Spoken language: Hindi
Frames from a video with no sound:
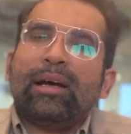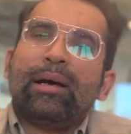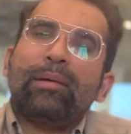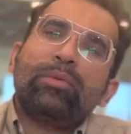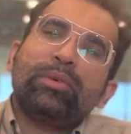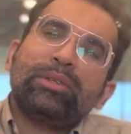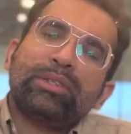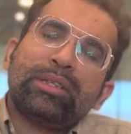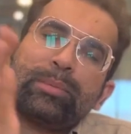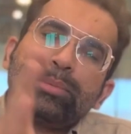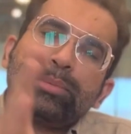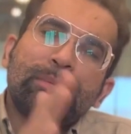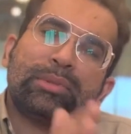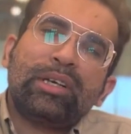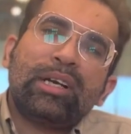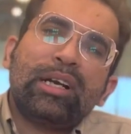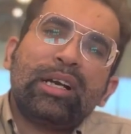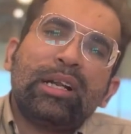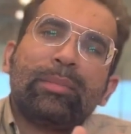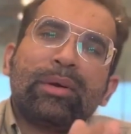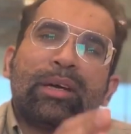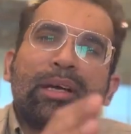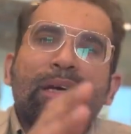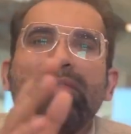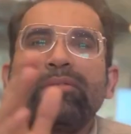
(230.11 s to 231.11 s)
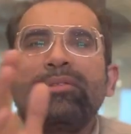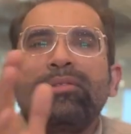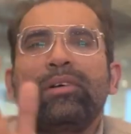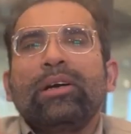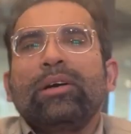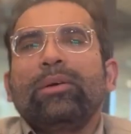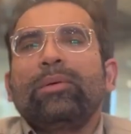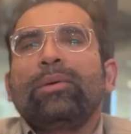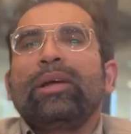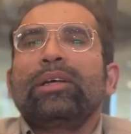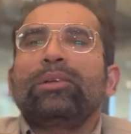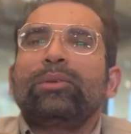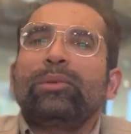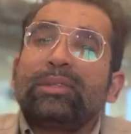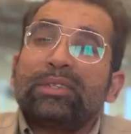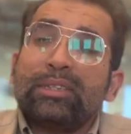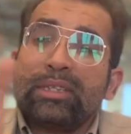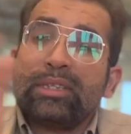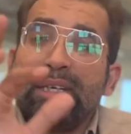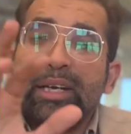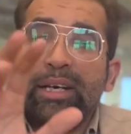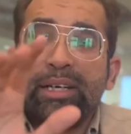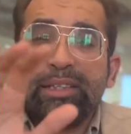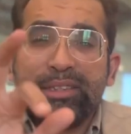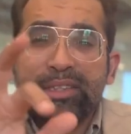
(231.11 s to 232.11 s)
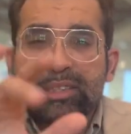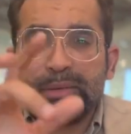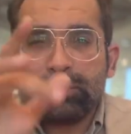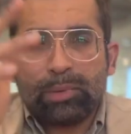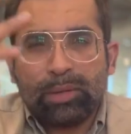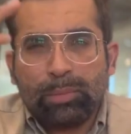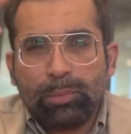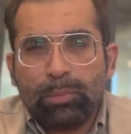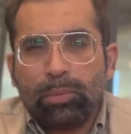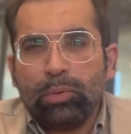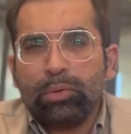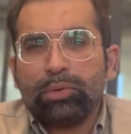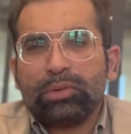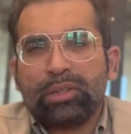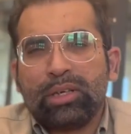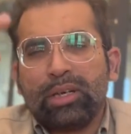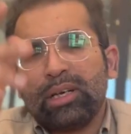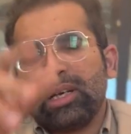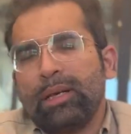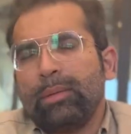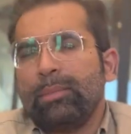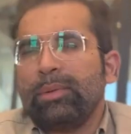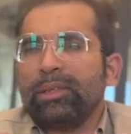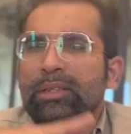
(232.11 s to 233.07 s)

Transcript: अब वो सब्सिडरी में कन्वर्ट हो रहा है तो इसकी एडजस्टमेंट पोस्ट करके